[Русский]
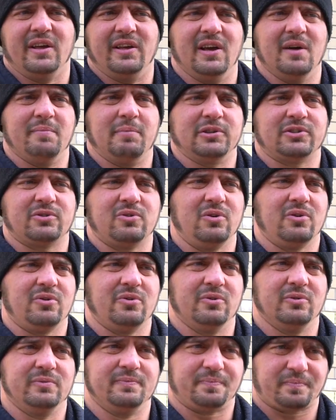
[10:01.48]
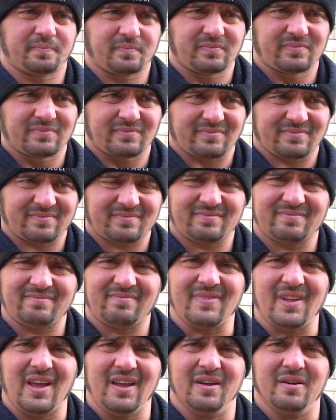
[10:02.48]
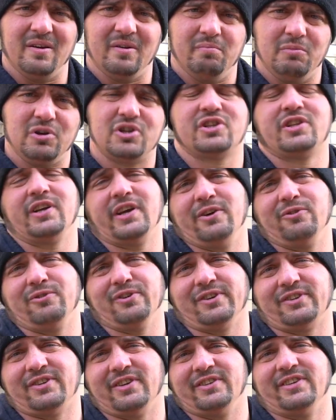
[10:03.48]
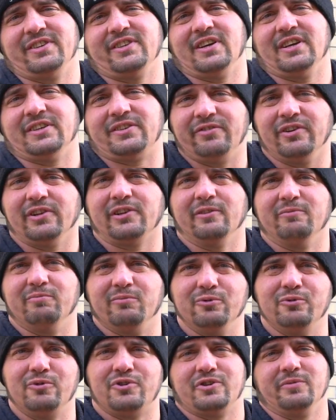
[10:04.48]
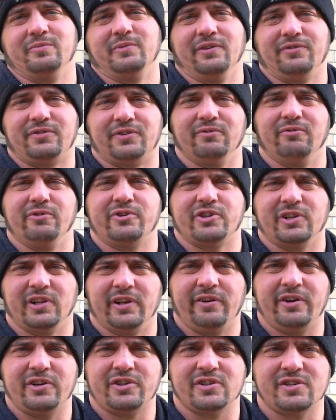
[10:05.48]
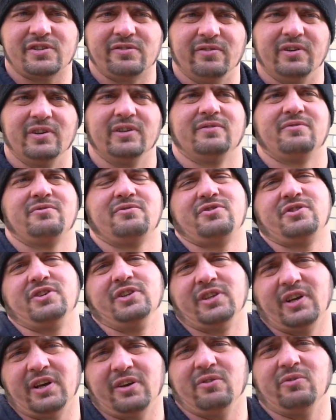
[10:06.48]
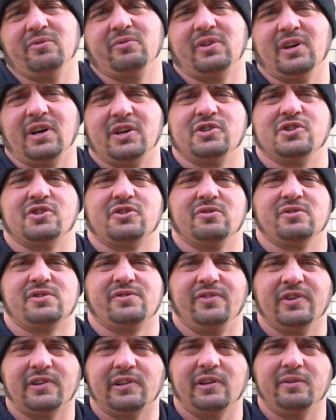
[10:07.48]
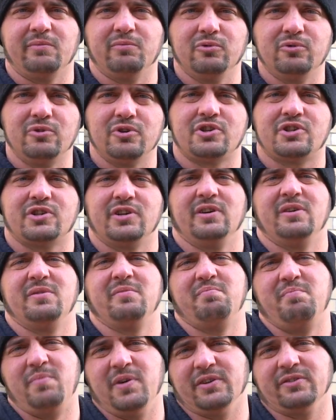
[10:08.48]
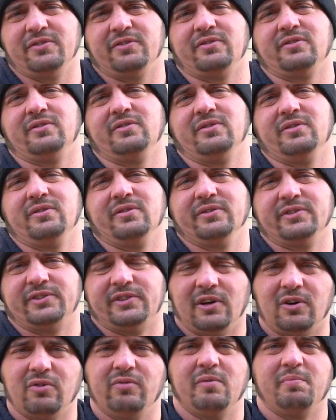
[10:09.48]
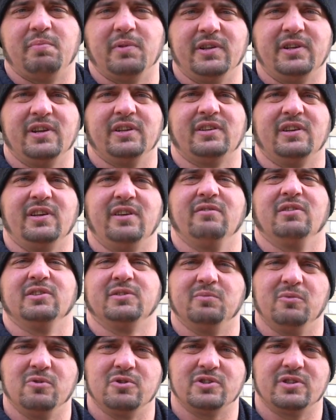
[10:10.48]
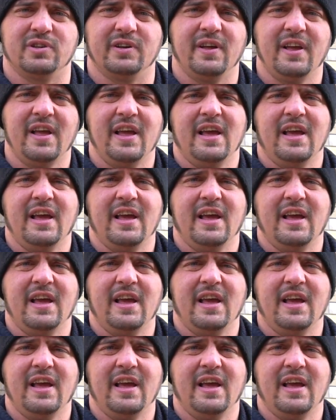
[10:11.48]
Я, поскольку мечтаю, так сказать, о светлом будущем для всего человечества, считаю также, что светлое будущее без э, здоровой планеты невозможно.